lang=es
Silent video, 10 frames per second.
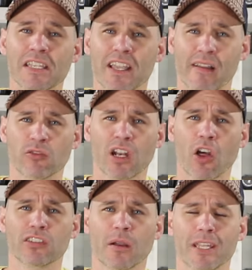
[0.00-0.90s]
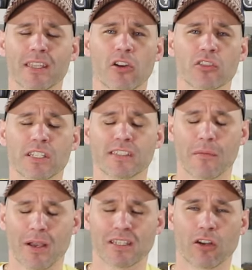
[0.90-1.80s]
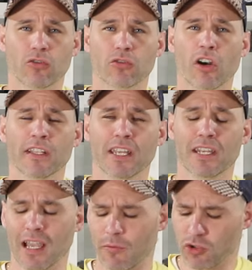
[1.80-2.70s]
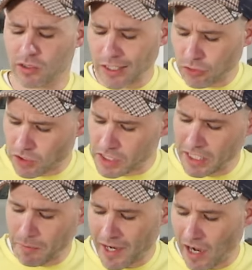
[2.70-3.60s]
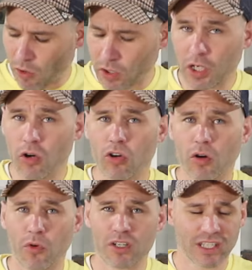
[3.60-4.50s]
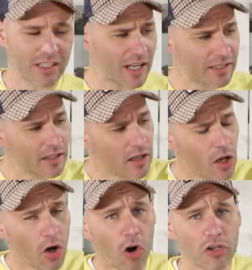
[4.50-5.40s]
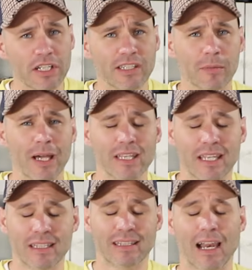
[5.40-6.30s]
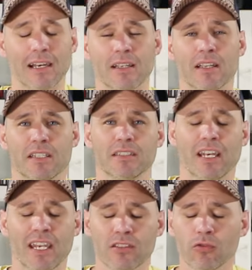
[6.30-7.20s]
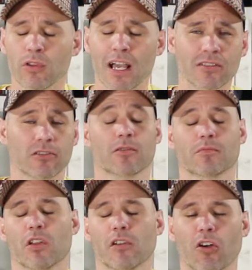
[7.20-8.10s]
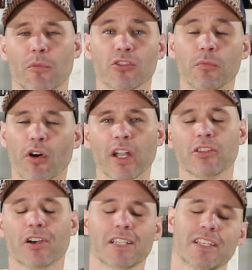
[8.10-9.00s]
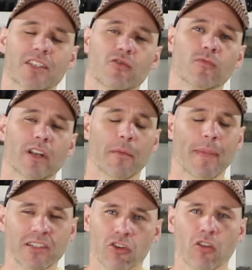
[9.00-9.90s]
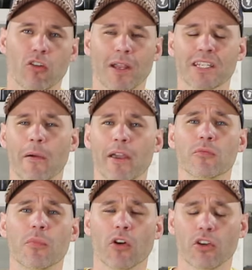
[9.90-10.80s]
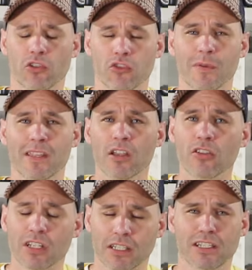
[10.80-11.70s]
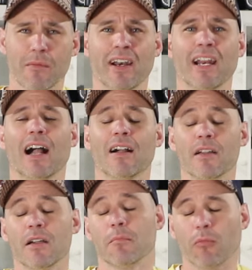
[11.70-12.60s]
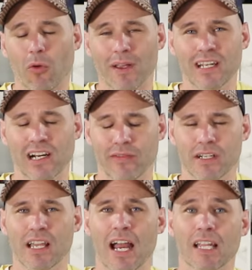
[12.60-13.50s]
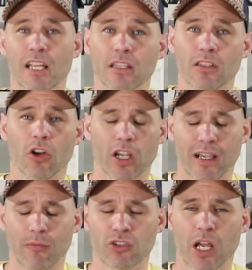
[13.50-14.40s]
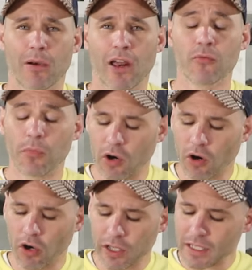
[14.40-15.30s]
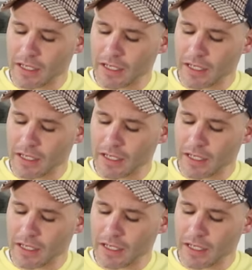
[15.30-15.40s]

y habíamos hablado también de los sistemas de control que teníamos, tanto sistema analógico como este set o sistema digital. Si tenéis dudas, os recomiendo un poquito que echéis un repaso, que volváis a ver un poco esos vídeos y así de esa manera volvéis a refrescar de lo que vamos a hablar un poco hoy